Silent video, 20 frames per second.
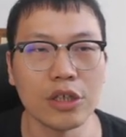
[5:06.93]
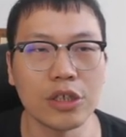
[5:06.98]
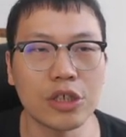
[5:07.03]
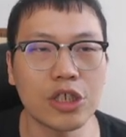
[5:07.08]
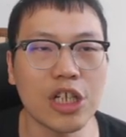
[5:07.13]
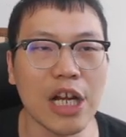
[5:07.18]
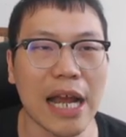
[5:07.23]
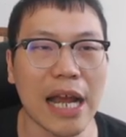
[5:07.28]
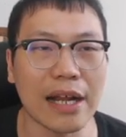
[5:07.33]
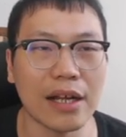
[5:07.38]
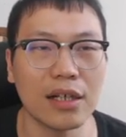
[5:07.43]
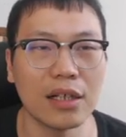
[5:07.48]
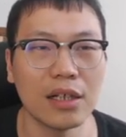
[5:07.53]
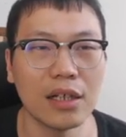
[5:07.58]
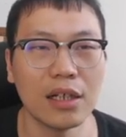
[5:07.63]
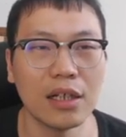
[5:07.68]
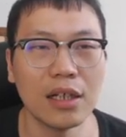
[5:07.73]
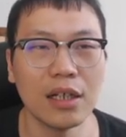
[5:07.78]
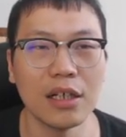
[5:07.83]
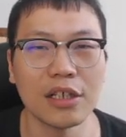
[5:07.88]
check，
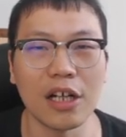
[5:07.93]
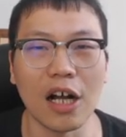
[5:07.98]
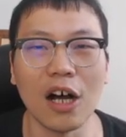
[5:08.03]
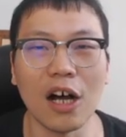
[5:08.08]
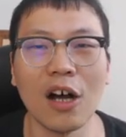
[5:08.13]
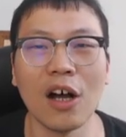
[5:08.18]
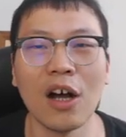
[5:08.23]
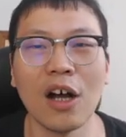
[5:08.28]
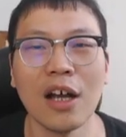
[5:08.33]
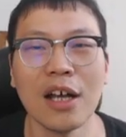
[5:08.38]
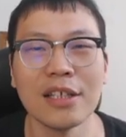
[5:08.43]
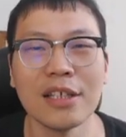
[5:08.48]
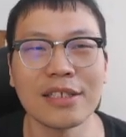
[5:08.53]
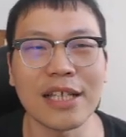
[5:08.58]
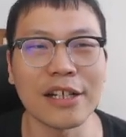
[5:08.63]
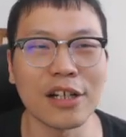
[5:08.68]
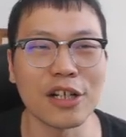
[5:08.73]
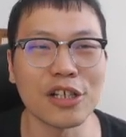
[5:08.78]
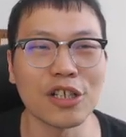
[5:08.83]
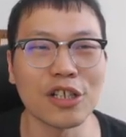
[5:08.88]
然后
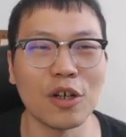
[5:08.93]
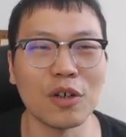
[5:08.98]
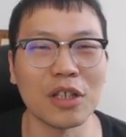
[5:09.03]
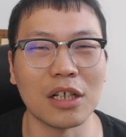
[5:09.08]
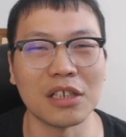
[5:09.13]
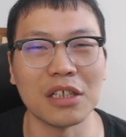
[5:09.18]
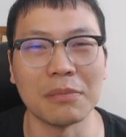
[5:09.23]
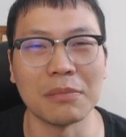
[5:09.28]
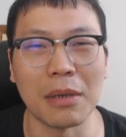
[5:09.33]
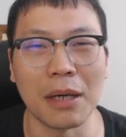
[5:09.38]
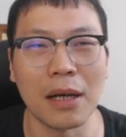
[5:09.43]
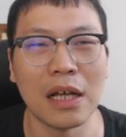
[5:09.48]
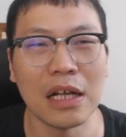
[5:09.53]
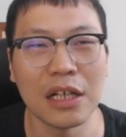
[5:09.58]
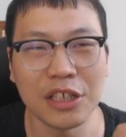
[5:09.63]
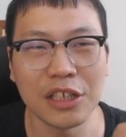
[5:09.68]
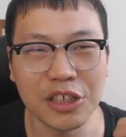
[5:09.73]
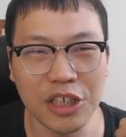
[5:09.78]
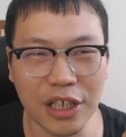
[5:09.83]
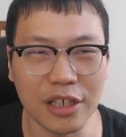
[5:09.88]
在这的时候呢，那么
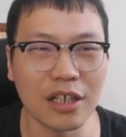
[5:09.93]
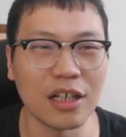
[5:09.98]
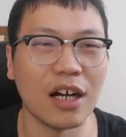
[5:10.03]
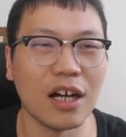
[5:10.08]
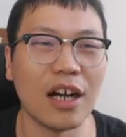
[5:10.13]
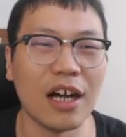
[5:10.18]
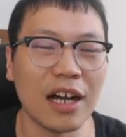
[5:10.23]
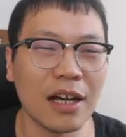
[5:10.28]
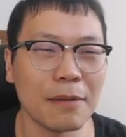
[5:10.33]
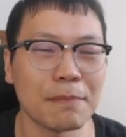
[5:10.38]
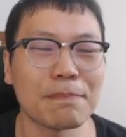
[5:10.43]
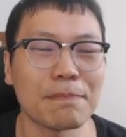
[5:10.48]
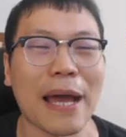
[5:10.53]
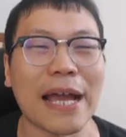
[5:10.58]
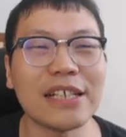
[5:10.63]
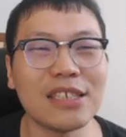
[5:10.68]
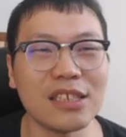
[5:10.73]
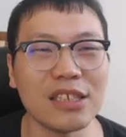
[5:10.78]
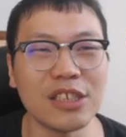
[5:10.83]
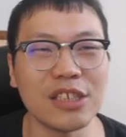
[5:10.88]
这个
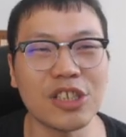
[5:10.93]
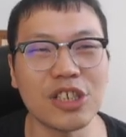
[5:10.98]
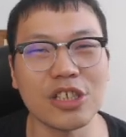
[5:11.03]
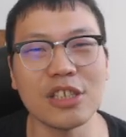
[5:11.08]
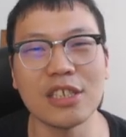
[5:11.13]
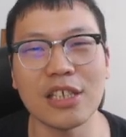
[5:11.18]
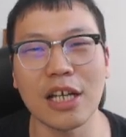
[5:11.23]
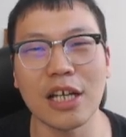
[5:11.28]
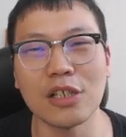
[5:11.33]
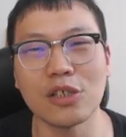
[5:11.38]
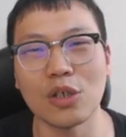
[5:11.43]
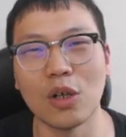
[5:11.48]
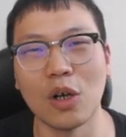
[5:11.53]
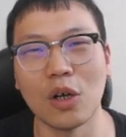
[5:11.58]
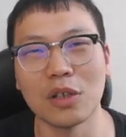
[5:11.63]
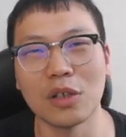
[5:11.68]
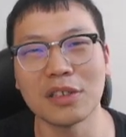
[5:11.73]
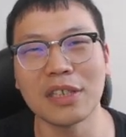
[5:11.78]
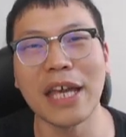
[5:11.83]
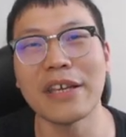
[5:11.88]
白棋直接
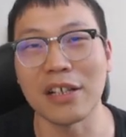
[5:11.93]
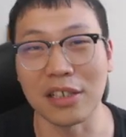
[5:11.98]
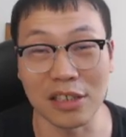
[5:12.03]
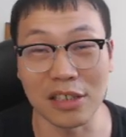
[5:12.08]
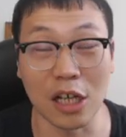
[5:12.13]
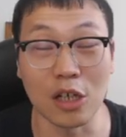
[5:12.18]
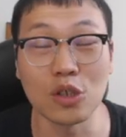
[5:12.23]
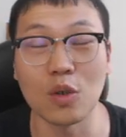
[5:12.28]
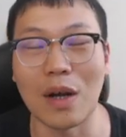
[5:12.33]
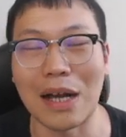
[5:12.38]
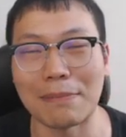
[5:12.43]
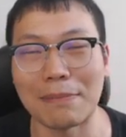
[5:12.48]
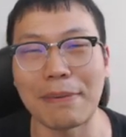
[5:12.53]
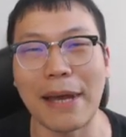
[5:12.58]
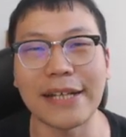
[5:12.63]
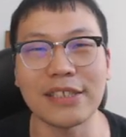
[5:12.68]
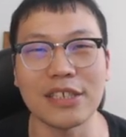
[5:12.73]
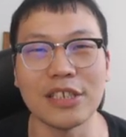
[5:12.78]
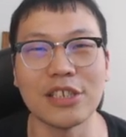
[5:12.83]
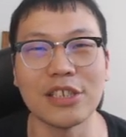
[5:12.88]
就电影当中啊，
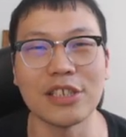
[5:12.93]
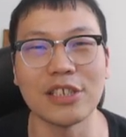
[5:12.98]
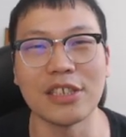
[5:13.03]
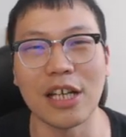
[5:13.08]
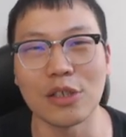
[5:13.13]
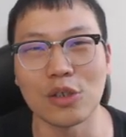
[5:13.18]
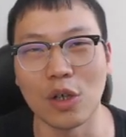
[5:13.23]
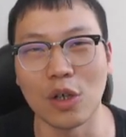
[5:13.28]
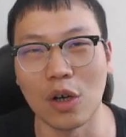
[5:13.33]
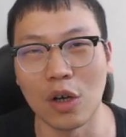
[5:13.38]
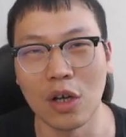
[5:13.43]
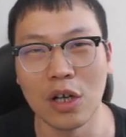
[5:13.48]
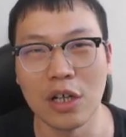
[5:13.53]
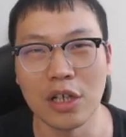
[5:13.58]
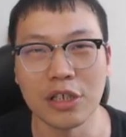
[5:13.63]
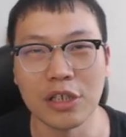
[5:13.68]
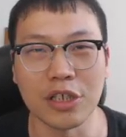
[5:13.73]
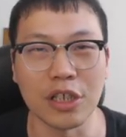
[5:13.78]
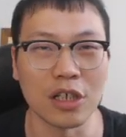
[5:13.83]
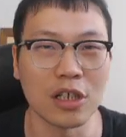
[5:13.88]
白棋直接就
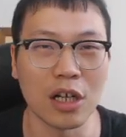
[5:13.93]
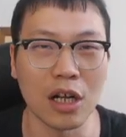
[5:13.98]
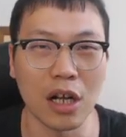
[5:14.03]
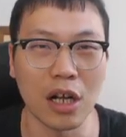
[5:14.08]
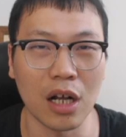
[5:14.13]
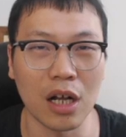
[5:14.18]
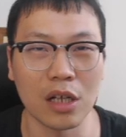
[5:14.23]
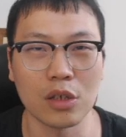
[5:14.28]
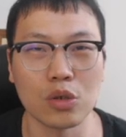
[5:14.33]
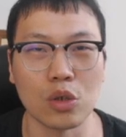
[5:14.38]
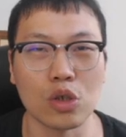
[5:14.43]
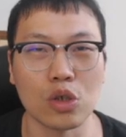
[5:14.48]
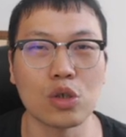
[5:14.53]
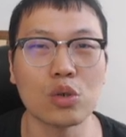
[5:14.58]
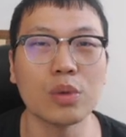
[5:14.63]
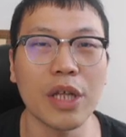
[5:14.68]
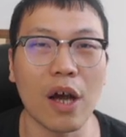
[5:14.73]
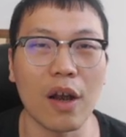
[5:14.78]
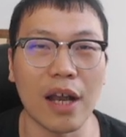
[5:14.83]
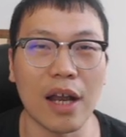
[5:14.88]
整个就
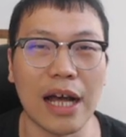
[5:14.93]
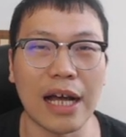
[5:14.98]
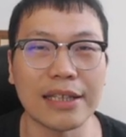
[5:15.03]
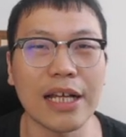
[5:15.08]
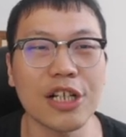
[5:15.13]
输掉了啊。